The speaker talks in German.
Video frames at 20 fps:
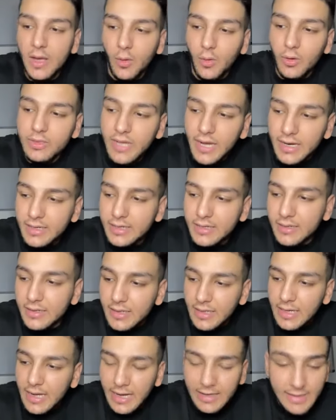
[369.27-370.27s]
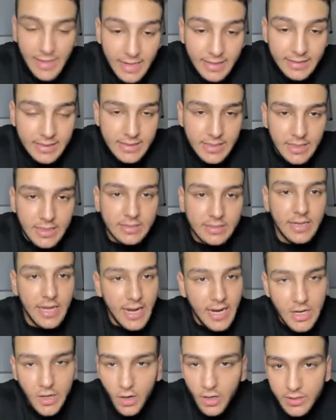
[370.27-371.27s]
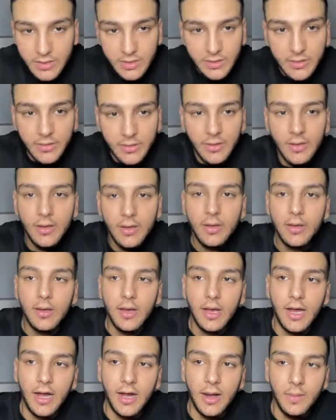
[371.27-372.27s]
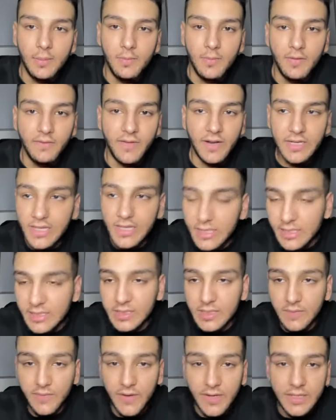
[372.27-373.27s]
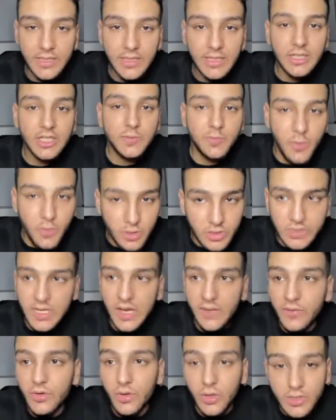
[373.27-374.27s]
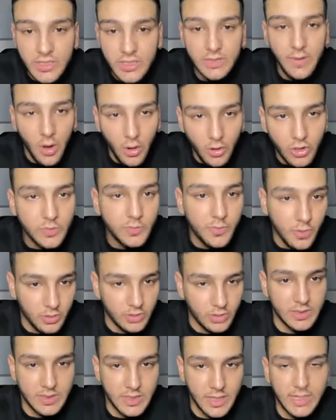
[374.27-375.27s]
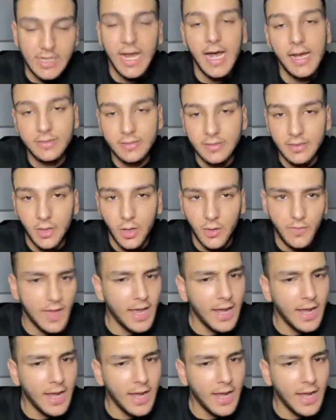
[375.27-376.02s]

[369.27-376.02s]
Und dann hat er gesagt, ey Leute, ähm, wenn ihr das, wenn ihr nicht pünktlich seid, wird euer Team auch nicht pünktlich sein. Achtet drauf.